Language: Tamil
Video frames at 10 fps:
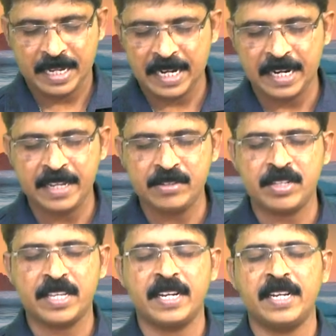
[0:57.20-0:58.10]
எங்களை
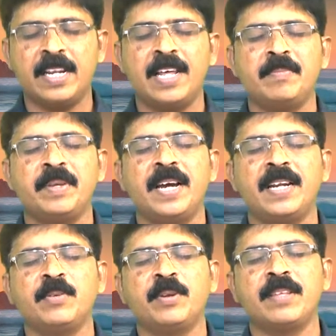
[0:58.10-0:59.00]
நேசிக்கிற நல்ல அன்பின்
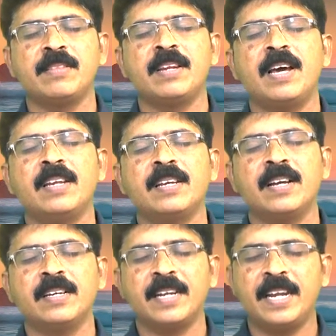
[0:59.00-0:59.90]
ஆண்டவரே இந்த
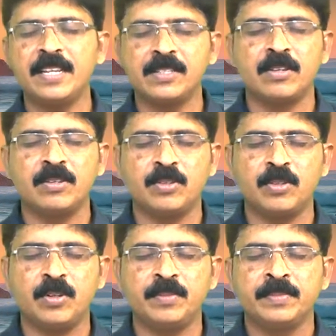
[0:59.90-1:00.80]
நாளுக்காக நன்றி
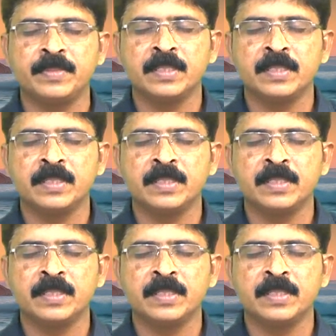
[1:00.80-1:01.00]
செலுத்துகிறோம்